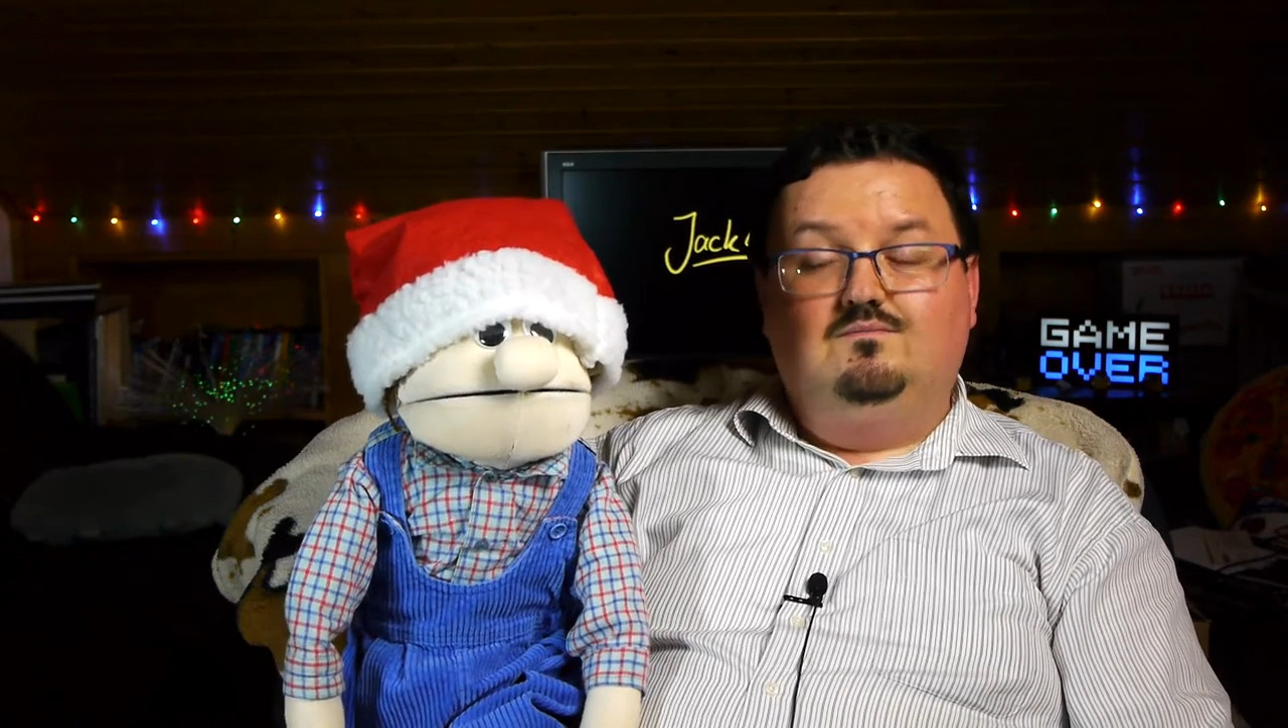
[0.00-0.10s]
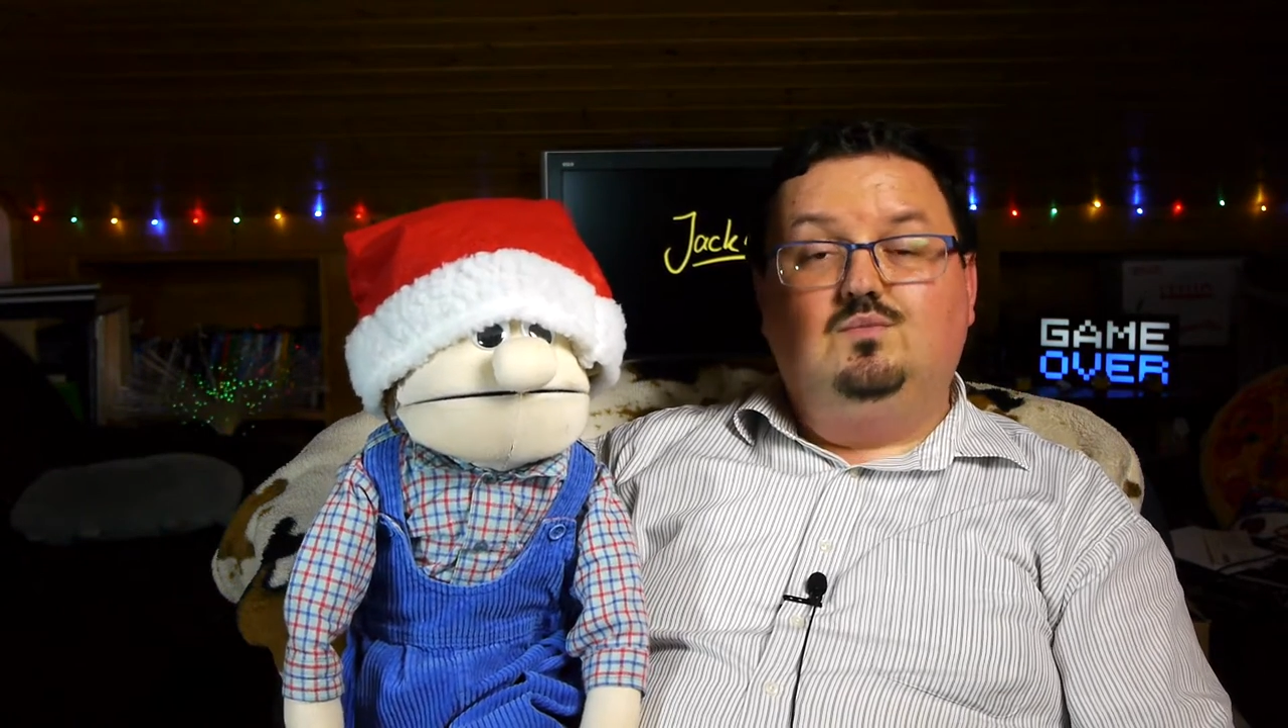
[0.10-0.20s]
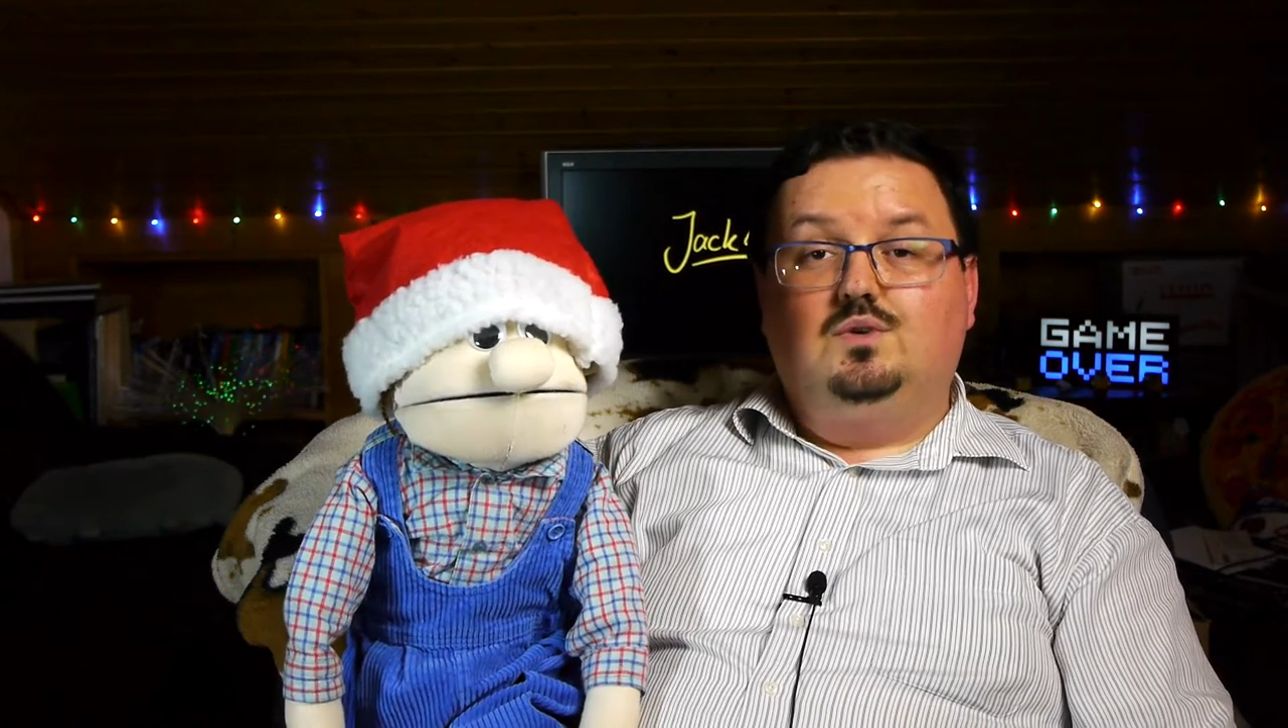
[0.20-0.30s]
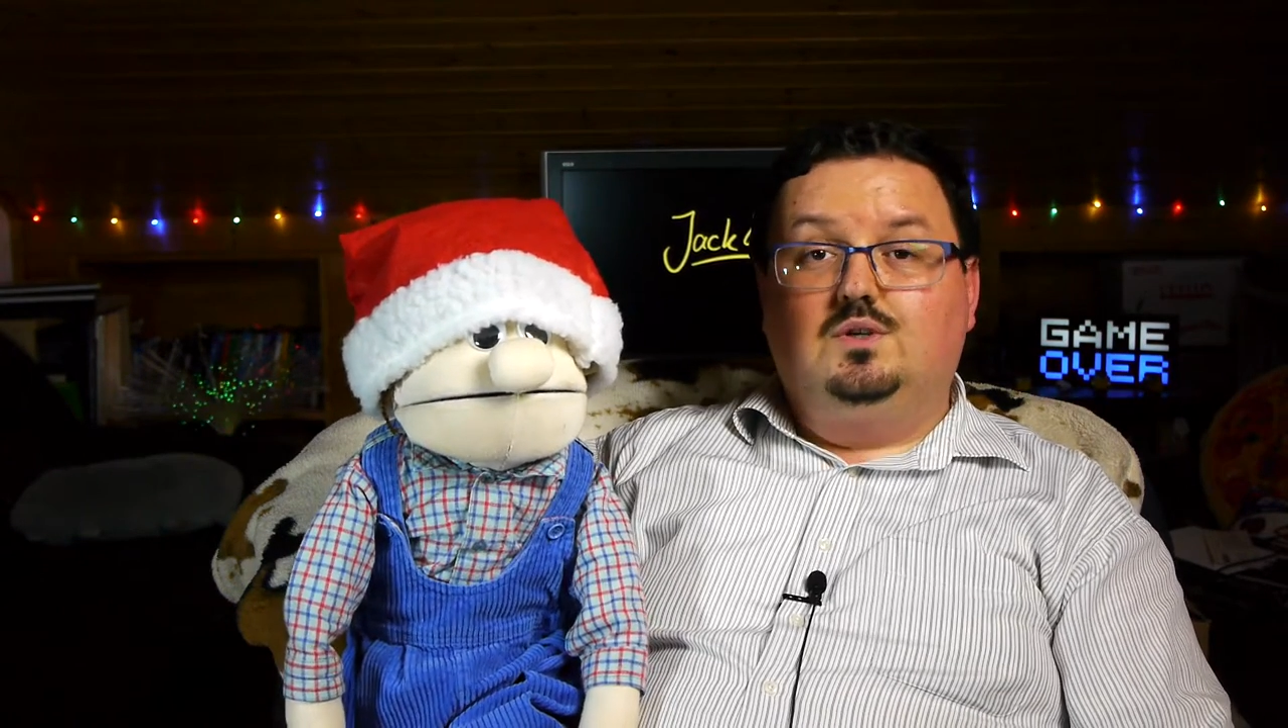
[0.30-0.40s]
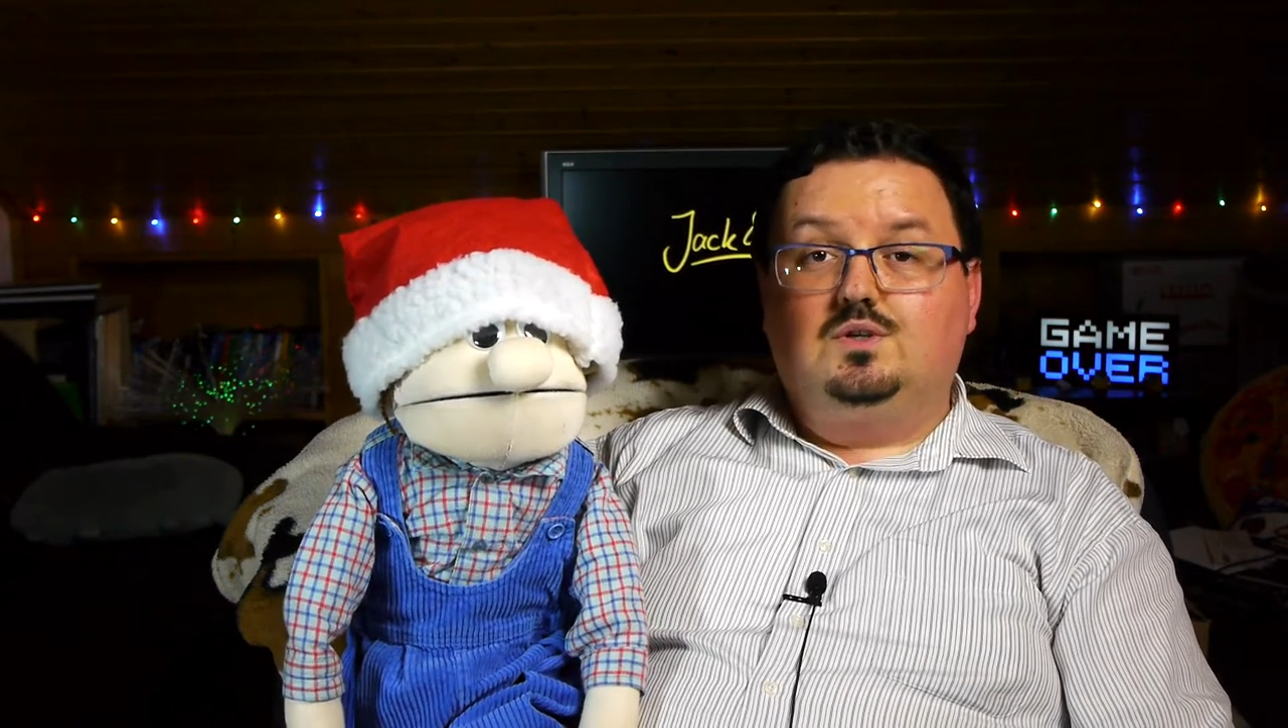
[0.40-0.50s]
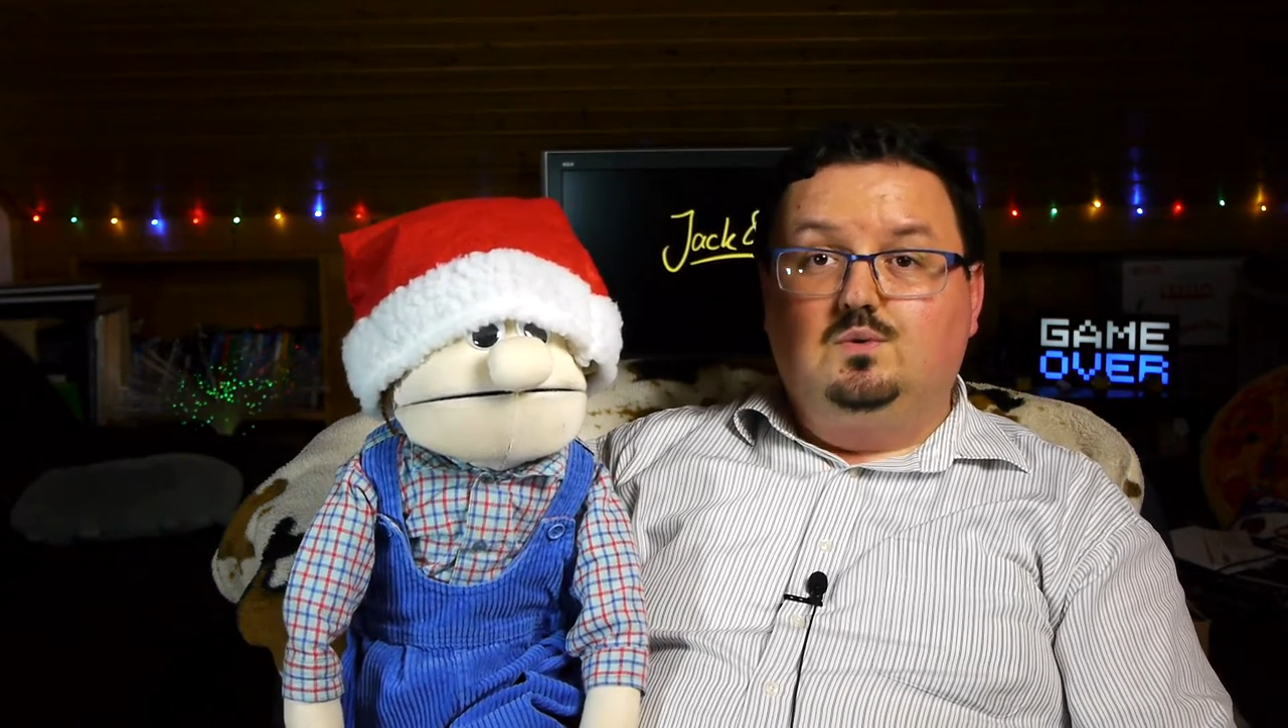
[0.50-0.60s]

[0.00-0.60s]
Ja, der ist